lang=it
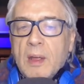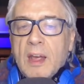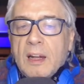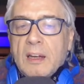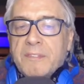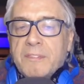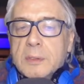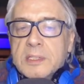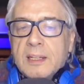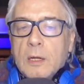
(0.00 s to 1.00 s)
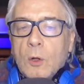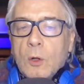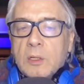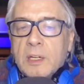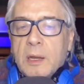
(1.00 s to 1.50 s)
le forze
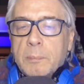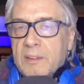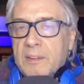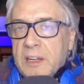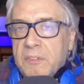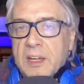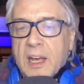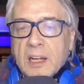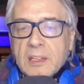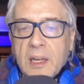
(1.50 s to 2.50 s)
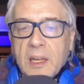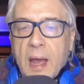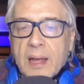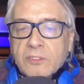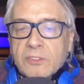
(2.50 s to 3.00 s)
dell'ordine per la verifica dei
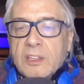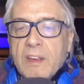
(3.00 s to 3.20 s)
pass